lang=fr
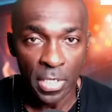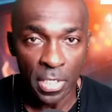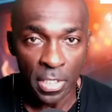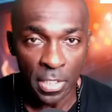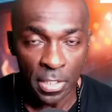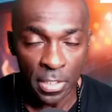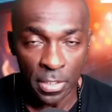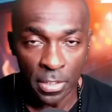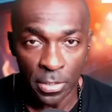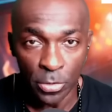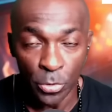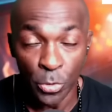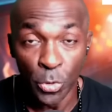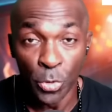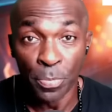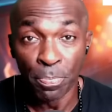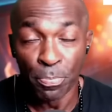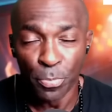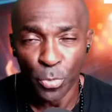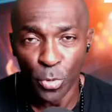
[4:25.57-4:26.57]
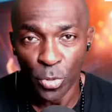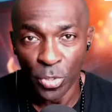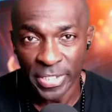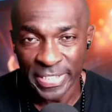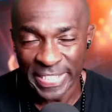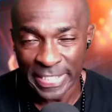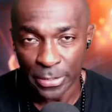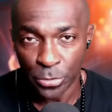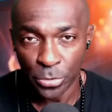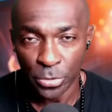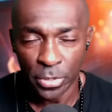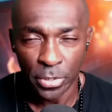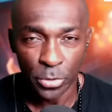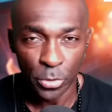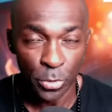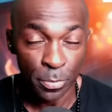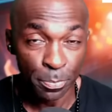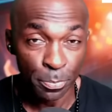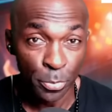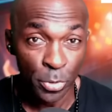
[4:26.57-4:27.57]
euh, une multitude
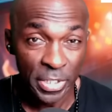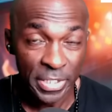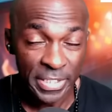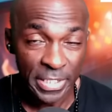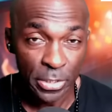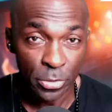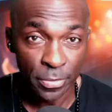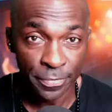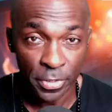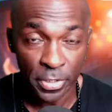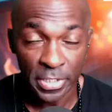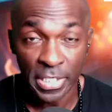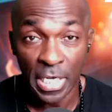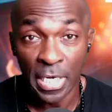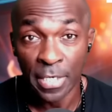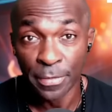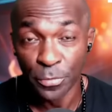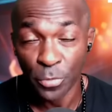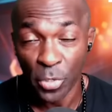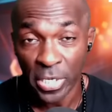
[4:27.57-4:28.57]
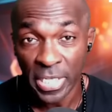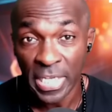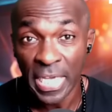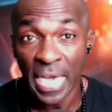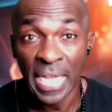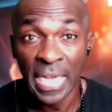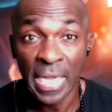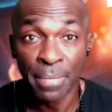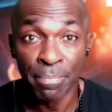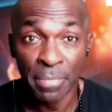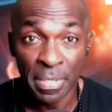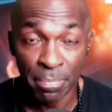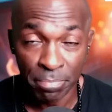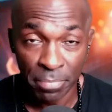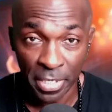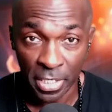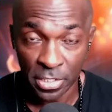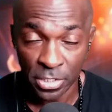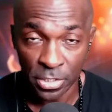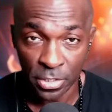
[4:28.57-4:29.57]
de bulletins de vote envoyés à la même
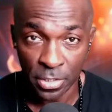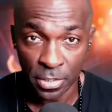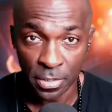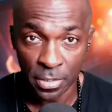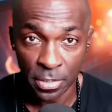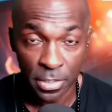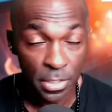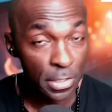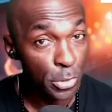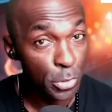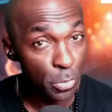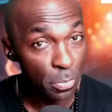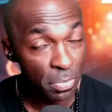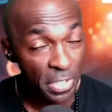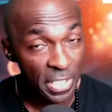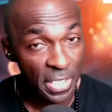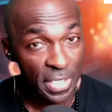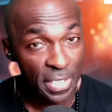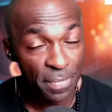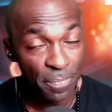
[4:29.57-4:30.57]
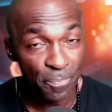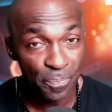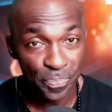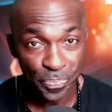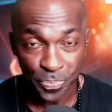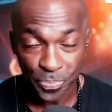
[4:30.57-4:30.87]
personne, sans oublier